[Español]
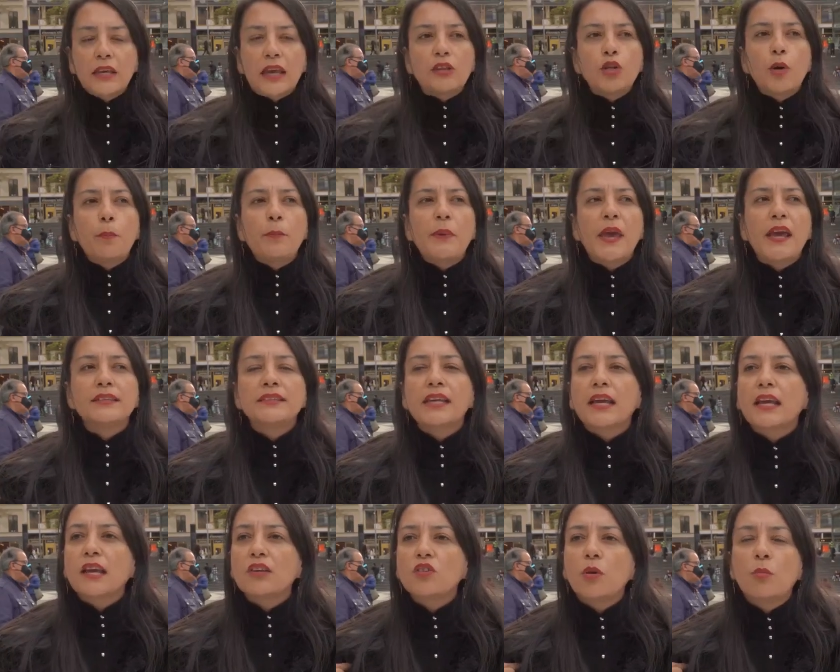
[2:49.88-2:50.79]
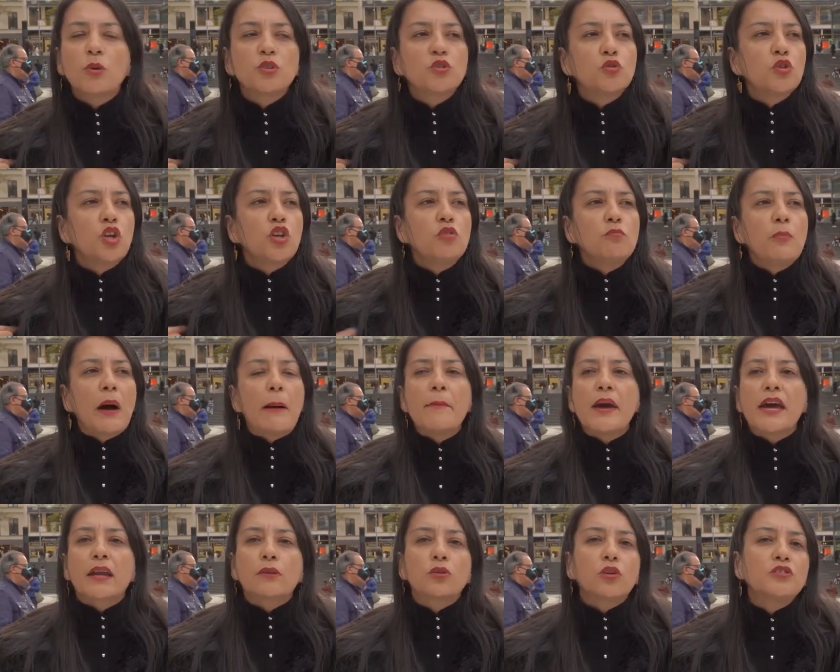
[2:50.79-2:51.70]
que no piensen que somos unos
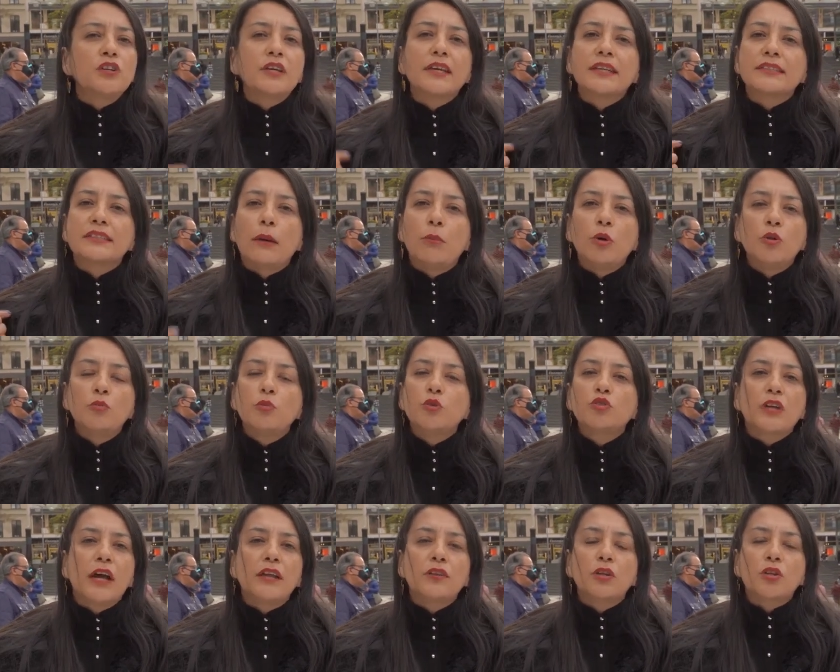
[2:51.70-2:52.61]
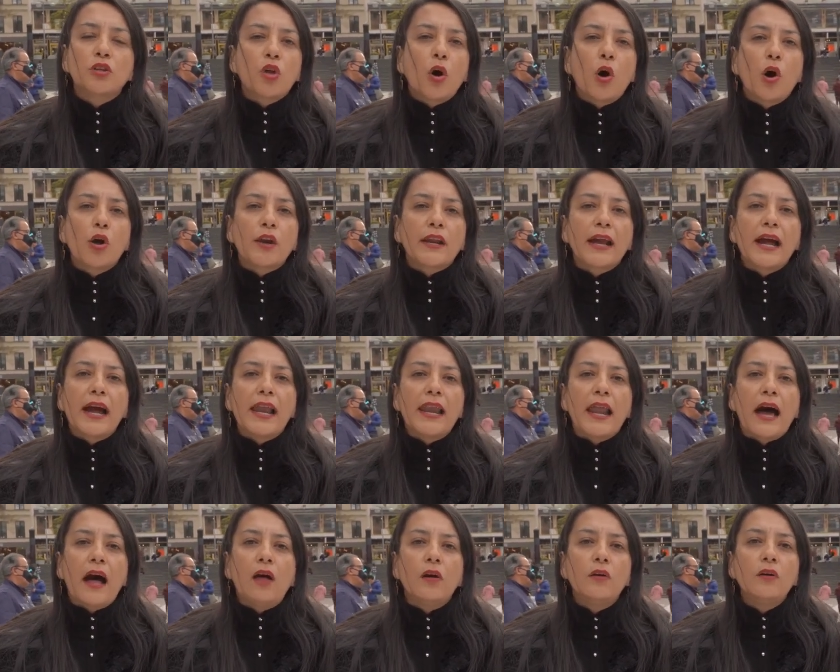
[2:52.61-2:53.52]
mamertos y que estamos buscando todo
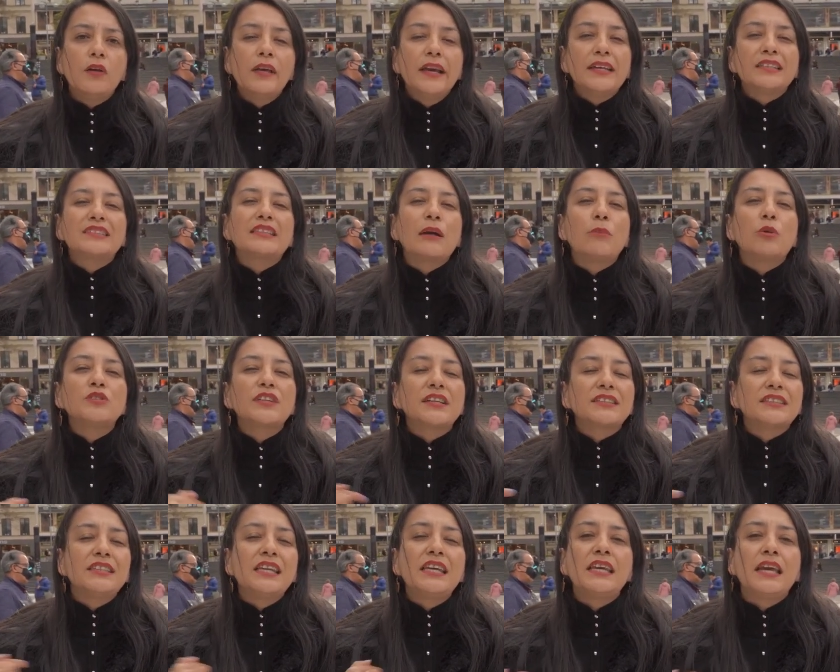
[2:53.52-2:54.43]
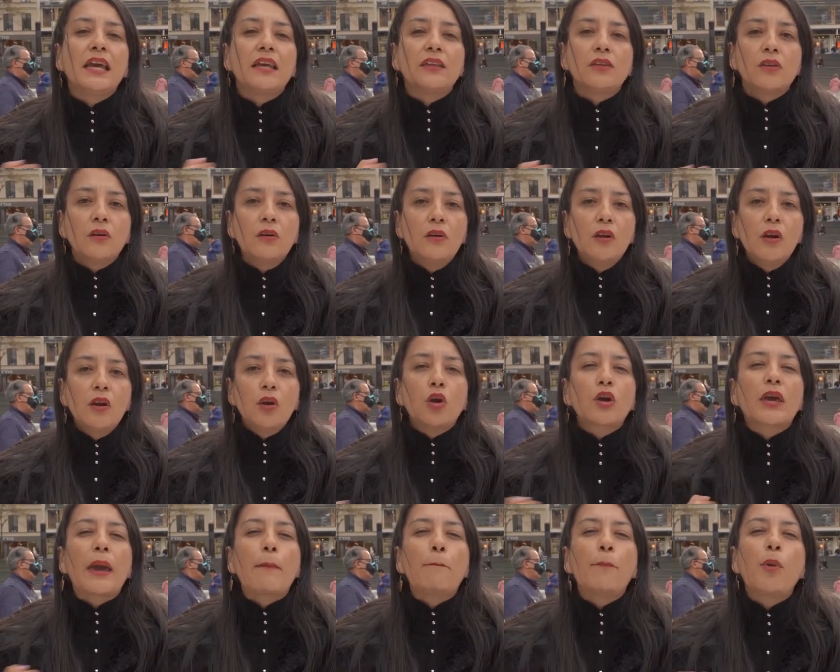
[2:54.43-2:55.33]
regalado. Estamos exigiendo
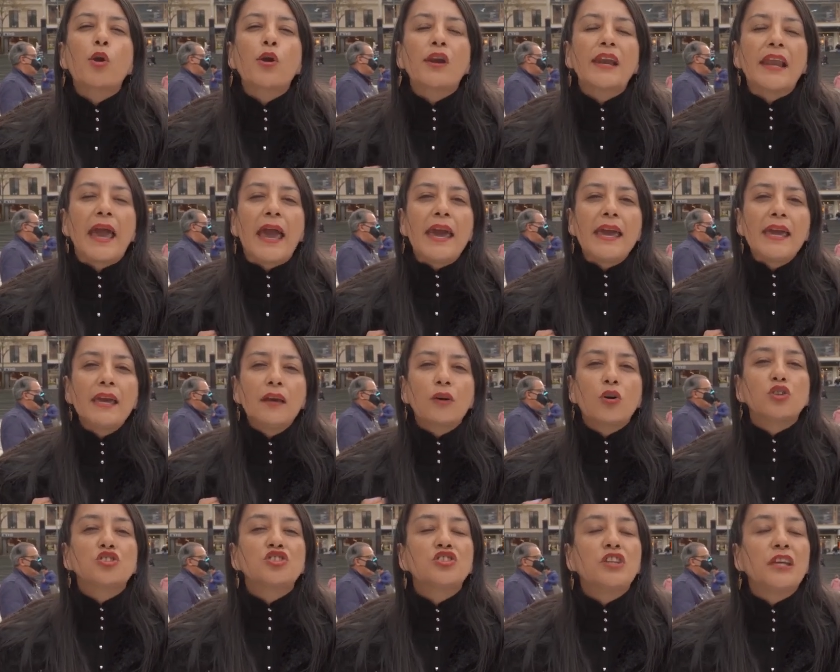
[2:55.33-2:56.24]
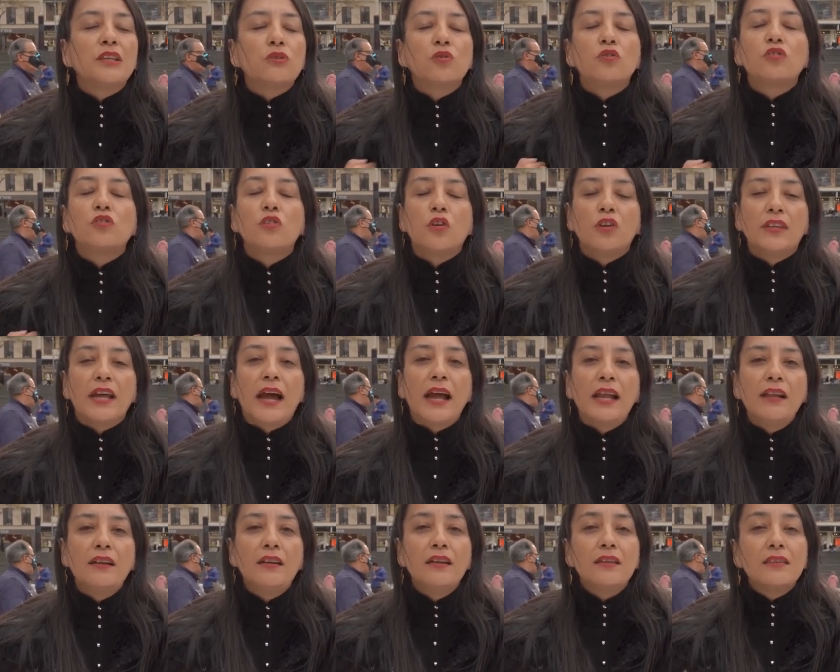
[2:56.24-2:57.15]
lo que por ley
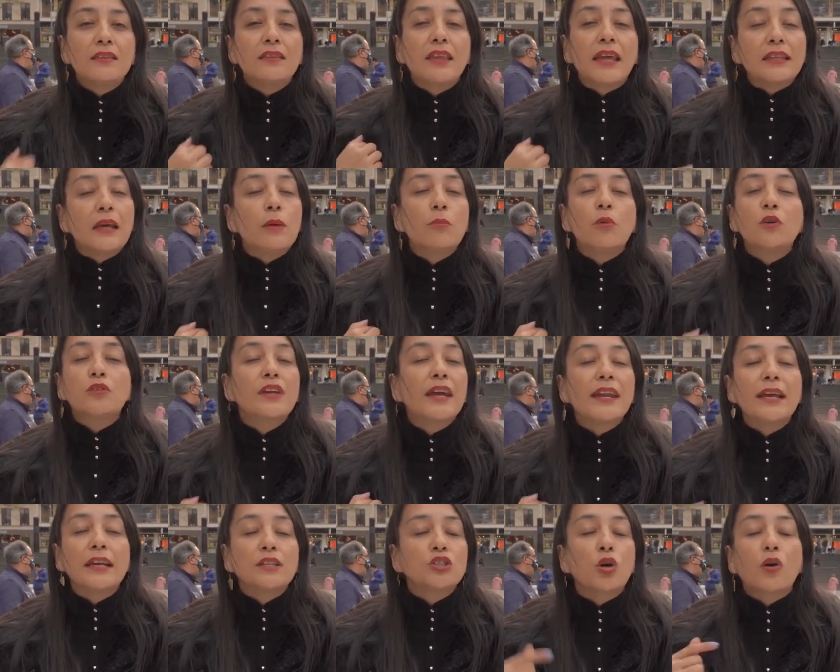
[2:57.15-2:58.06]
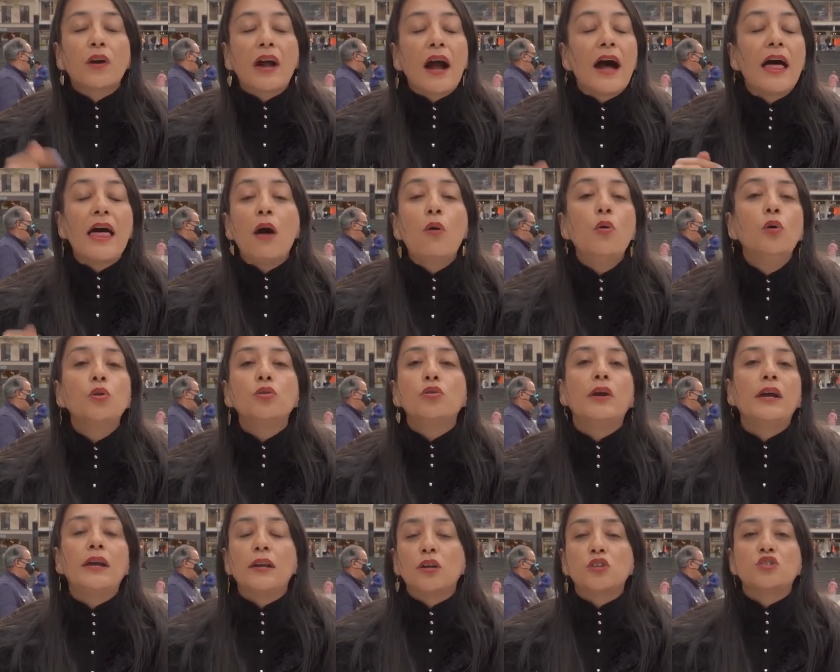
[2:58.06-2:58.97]
constitucional tenemos derecho cada uno
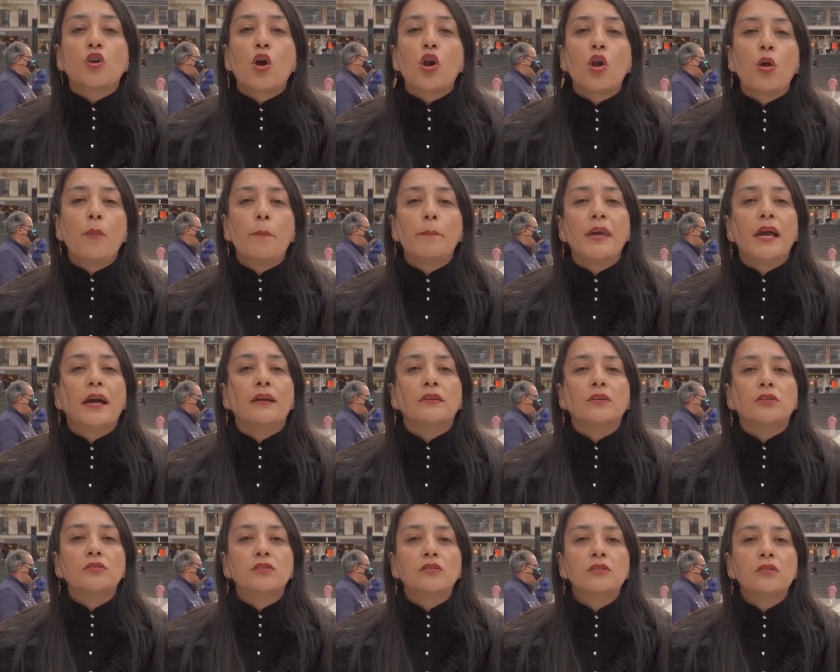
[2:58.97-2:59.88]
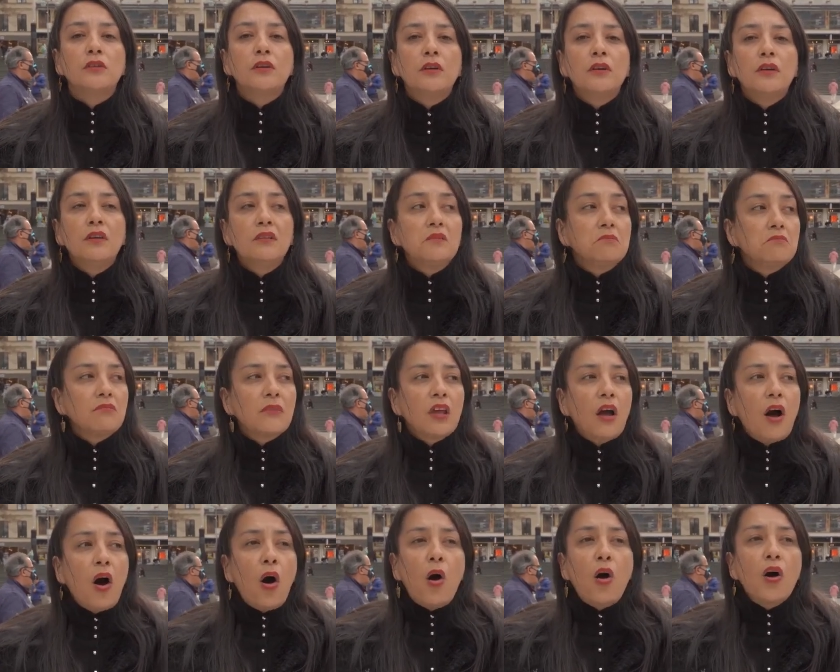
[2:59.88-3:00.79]
de los colombianos.
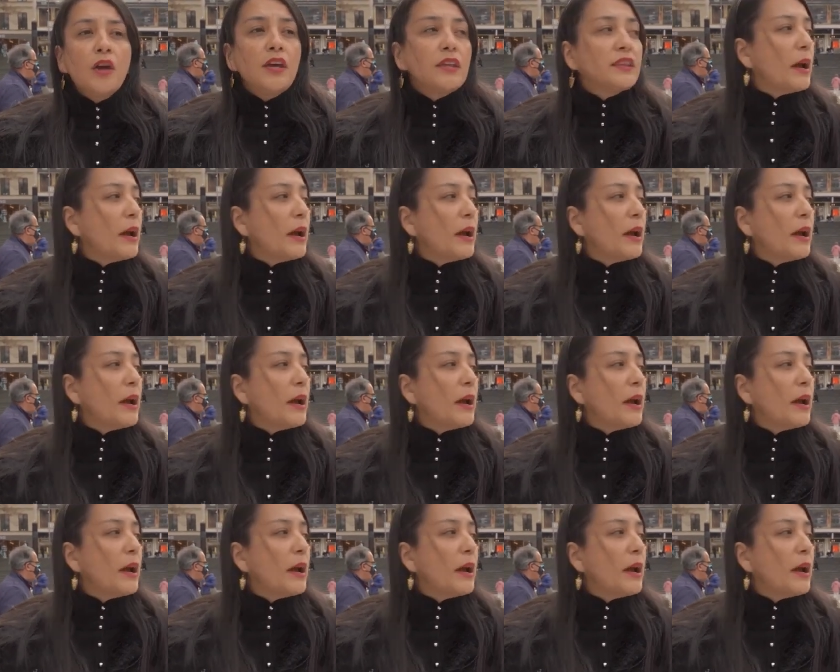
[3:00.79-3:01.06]
Hoy